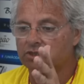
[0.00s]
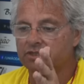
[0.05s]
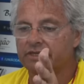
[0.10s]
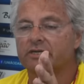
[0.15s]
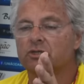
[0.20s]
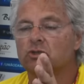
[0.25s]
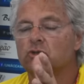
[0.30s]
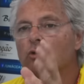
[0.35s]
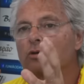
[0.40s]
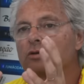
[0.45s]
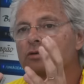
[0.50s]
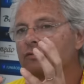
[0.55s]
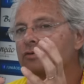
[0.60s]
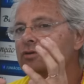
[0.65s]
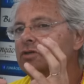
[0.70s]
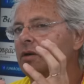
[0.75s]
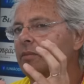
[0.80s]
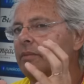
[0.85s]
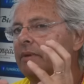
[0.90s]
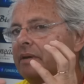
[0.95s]
seis jogos, vão nos
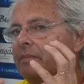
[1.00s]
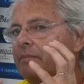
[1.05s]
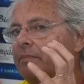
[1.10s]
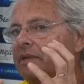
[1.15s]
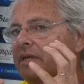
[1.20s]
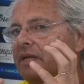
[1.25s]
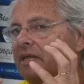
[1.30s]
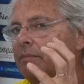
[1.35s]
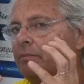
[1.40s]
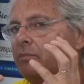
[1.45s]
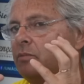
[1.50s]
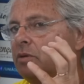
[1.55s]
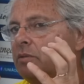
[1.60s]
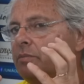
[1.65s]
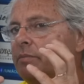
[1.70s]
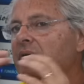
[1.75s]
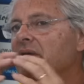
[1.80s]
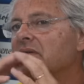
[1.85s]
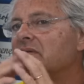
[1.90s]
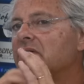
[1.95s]
dar uma medida muito
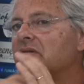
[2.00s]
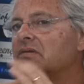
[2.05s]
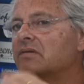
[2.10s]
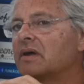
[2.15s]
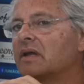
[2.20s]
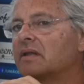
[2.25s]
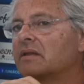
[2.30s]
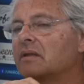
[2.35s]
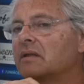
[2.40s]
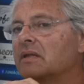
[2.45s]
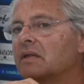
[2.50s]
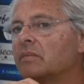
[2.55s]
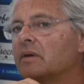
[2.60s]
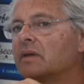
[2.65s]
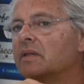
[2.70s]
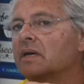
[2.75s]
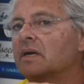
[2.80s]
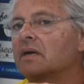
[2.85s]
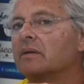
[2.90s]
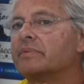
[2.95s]
mais exata também
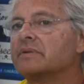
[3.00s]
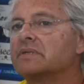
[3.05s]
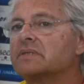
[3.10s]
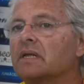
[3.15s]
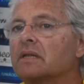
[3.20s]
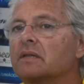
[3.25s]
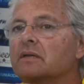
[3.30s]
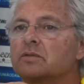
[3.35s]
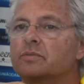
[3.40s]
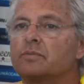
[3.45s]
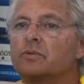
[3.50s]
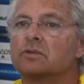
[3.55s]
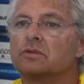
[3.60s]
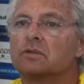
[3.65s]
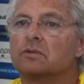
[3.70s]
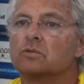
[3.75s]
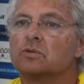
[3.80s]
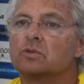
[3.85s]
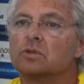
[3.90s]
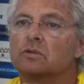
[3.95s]
da capacidade de resposta
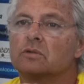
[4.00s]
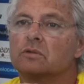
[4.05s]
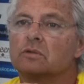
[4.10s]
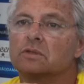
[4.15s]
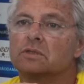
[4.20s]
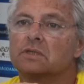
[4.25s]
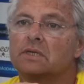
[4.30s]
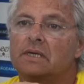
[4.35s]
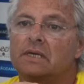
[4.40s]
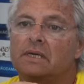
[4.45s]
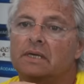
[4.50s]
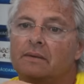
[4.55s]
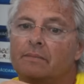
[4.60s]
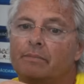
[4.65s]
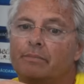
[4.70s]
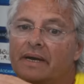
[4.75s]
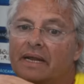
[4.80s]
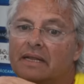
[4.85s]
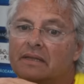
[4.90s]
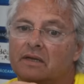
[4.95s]
dos jogadores
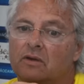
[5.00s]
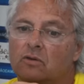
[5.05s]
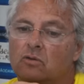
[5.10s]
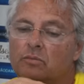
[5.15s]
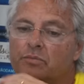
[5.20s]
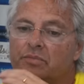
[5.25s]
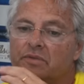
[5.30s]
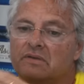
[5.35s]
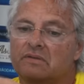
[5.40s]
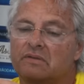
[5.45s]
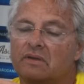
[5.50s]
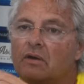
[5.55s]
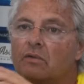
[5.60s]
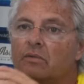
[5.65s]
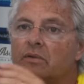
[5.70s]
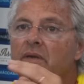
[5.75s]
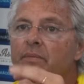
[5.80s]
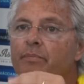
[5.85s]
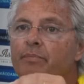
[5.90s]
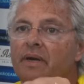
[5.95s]
perante a competição
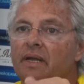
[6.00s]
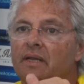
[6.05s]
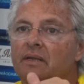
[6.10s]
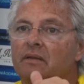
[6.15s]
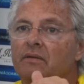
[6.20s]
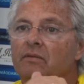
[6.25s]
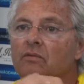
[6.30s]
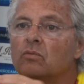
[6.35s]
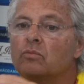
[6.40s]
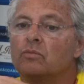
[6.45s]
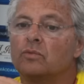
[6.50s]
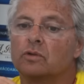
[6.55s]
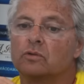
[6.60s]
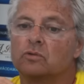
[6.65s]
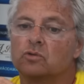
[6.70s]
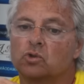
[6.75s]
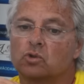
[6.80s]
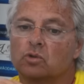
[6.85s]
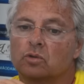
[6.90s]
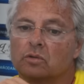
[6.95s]
e perante o modelo de
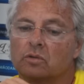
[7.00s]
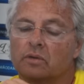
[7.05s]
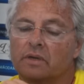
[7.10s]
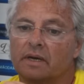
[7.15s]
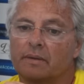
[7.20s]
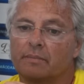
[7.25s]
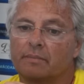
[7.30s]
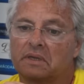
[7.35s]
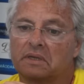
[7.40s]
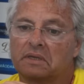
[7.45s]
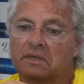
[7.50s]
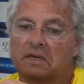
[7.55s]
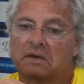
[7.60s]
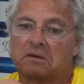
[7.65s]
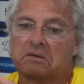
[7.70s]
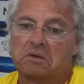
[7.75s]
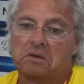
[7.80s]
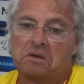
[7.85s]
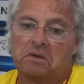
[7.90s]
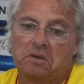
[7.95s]
jogo que querem plantar
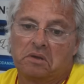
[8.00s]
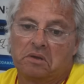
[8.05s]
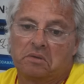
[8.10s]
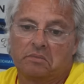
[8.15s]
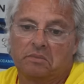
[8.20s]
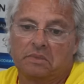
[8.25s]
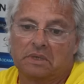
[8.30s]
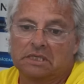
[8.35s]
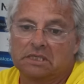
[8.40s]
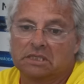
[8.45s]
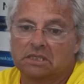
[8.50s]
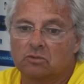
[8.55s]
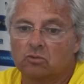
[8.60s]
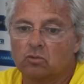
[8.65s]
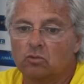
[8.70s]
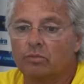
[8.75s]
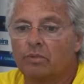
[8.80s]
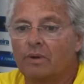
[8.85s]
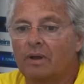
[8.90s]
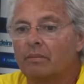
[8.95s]
mas
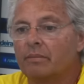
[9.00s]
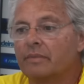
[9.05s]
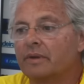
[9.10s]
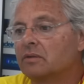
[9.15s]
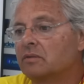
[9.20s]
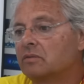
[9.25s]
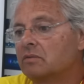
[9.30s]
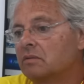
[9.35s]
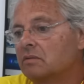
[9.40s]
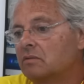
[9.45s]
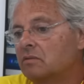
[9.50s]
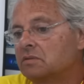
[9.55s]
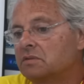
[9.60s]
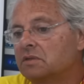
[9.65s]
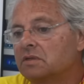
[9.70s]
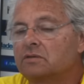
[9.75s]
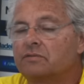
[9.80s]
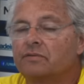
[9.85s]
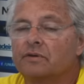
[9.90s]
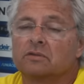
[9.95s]
globalmente estou
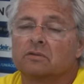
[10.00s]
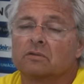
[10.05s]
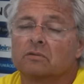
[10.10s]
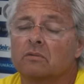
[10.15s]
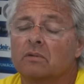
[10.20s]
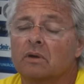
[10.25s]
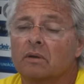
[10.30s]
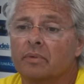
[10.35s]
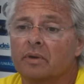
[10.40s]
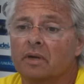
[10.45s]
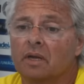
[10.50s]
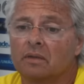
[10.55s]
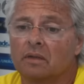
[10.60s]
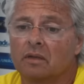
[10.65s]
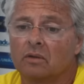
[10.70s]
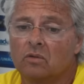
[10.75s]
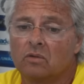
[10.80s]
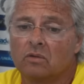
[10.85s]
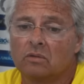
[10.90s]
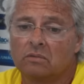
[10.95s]
satisfeito, só que o campeonato é
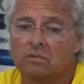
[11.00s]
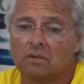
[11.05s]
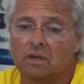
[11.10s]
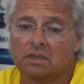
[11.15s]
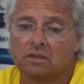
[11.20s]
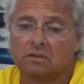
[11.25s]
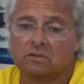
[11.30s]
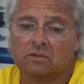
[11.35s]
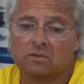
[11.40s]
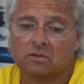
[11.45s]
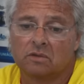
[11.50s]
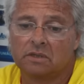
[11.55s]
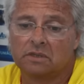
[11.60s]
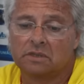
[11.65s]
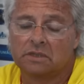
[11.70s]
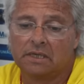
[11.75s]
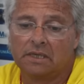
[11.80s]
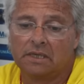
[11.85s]
longo, há lesões